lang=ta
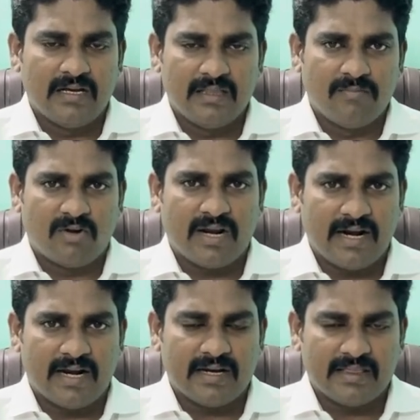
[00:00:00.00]
இது
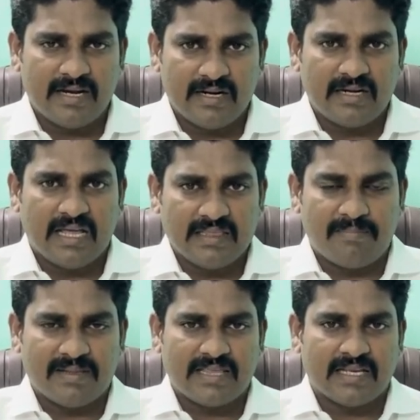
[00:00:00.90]
முறைகேடானது என்று அந்த
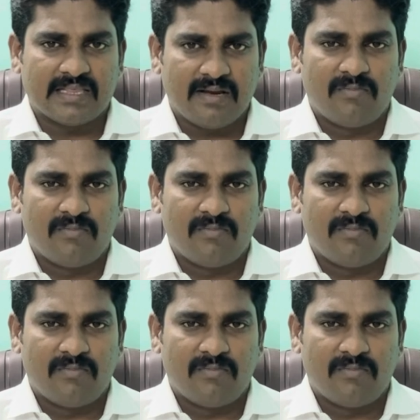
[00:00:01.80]
பத்திரத்தை